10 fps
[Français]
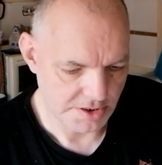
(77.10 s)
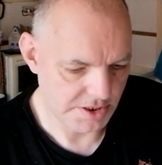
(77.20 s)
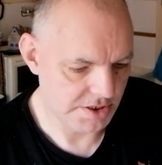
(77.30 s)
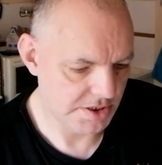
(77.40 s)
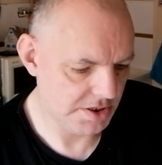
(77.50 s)

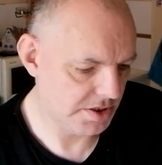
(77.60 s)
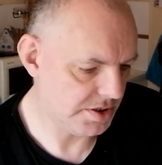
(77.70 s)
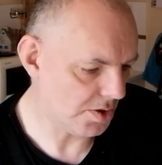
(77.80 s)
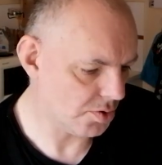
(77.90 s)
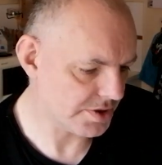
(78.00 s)
Des
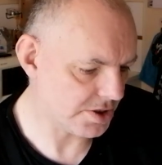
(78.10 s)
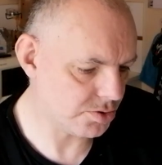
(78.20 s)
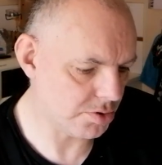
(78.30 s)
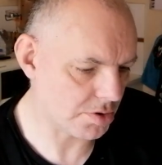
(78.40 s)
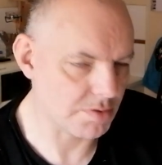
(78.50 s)
yaourts
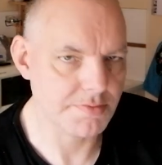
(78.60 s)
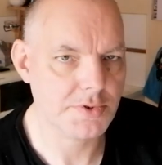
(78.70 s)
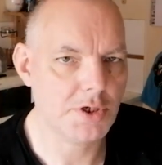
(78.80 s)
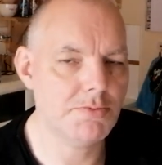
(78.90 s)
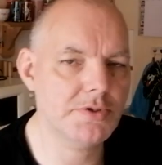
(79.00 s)
nature,
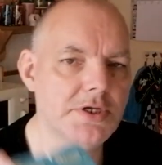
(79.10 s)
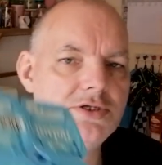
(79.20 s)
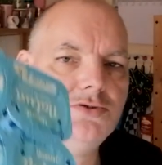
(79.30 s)
comme on a